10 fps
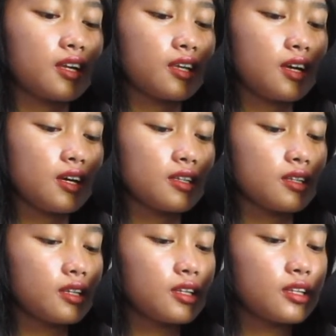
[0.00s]
Ayan.
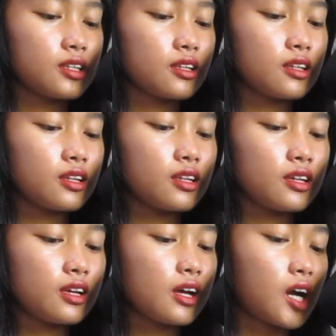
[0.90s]

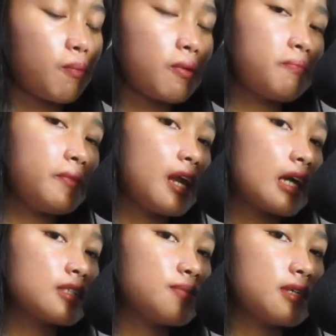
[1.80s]
Kapag
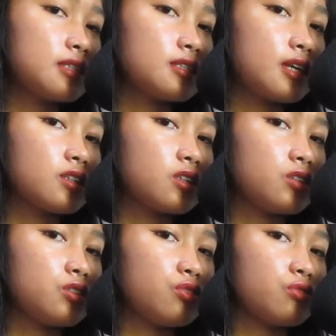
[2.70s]
minaximize
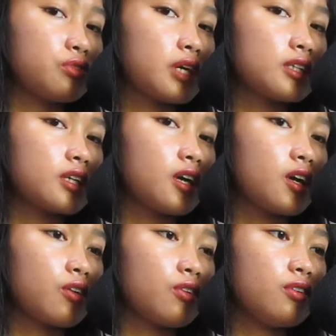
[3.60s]
natin yung ating
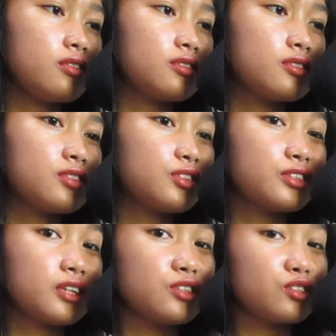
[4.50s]
echo,
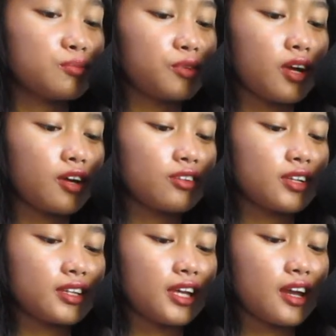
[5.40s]
ayan, super echo
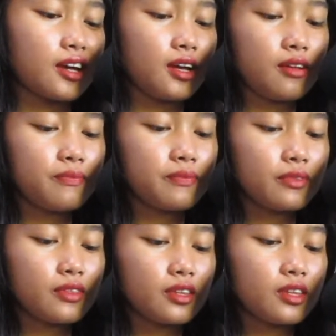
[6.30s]
na talaga.
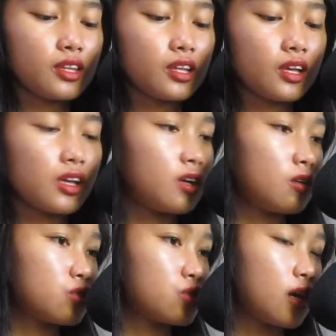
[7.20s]

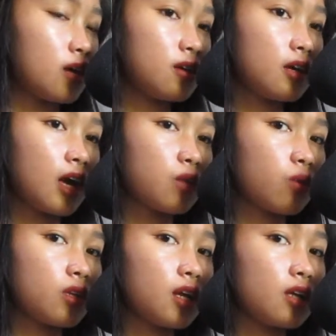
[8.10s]
Ganun siya. At
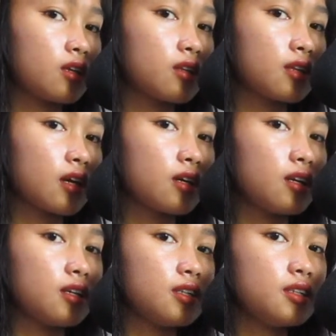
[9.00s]
pwede natin
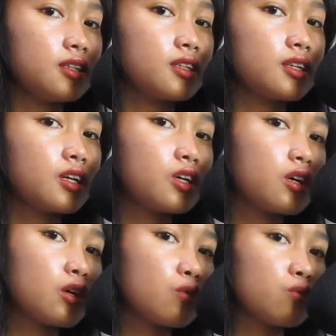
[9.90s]
tanggalin.
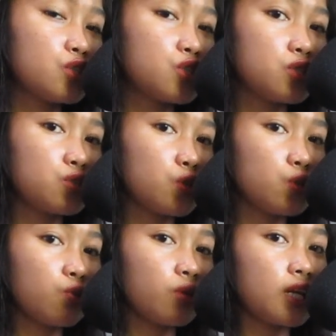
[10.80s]
Which is
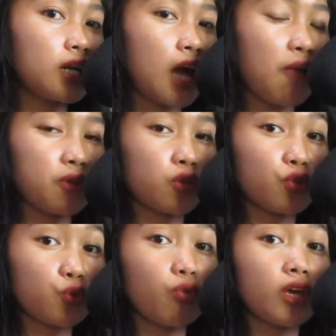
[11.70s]
yun yung ginagamit ko
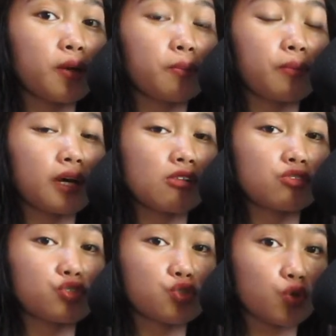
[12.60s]
tuwing
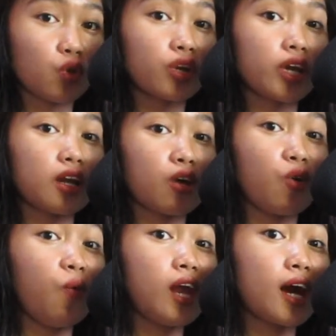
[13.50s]
mag-tutorial
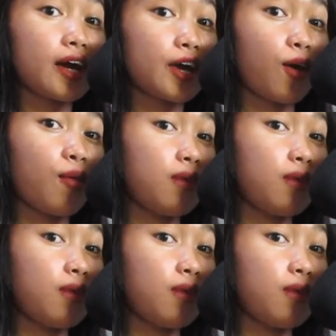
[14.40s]
ako, walang echo